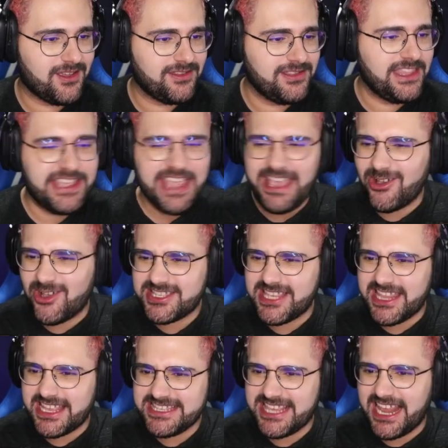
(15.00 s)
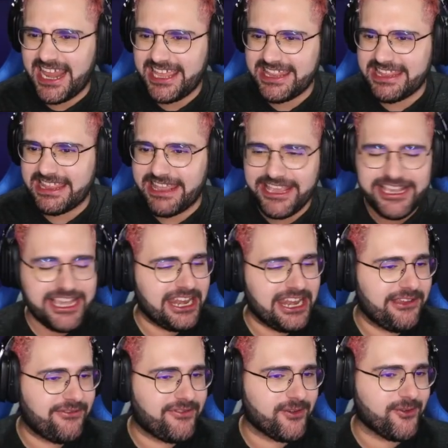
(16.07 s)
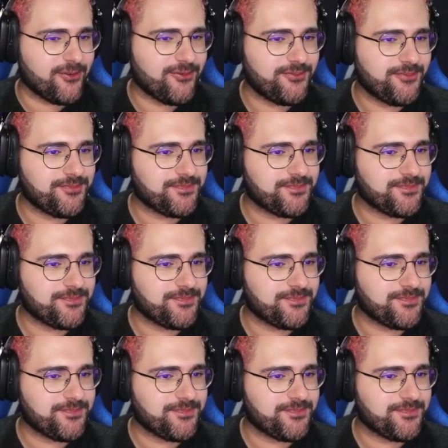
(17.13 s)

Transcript: Ninguém gosta Helena, dessa Helena, né? Incrível.